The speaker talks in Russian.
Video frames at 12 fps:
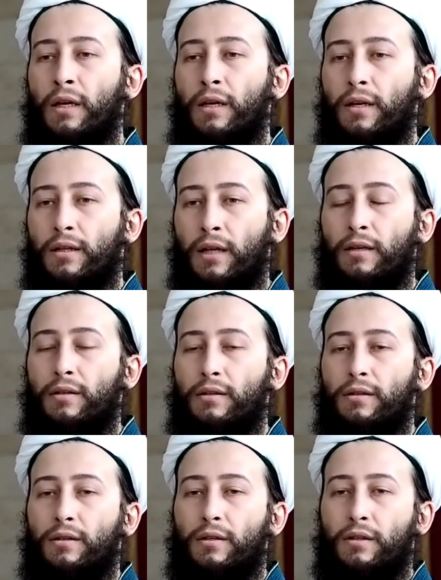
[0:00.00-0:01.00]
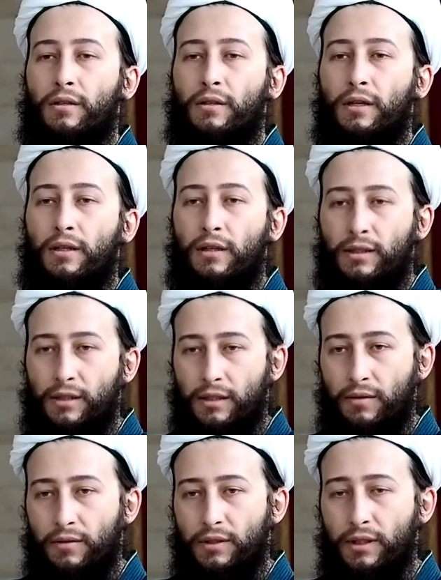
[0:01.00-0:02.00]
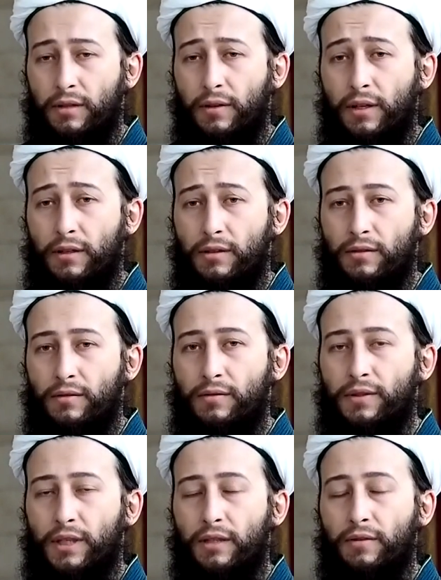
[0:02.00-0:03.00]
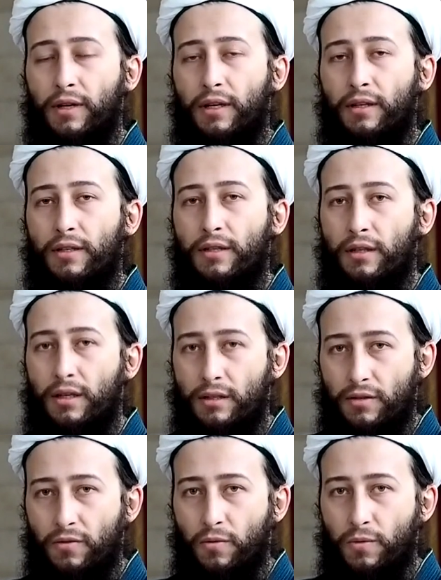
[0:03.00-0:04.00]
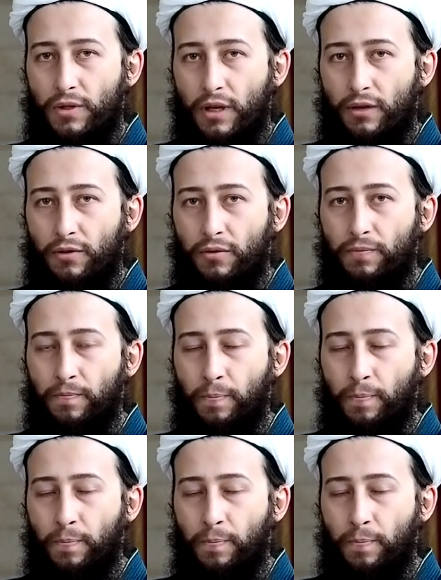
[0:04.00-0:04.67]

Итак, а, Аллах сотворил все творения согласно своему знанию.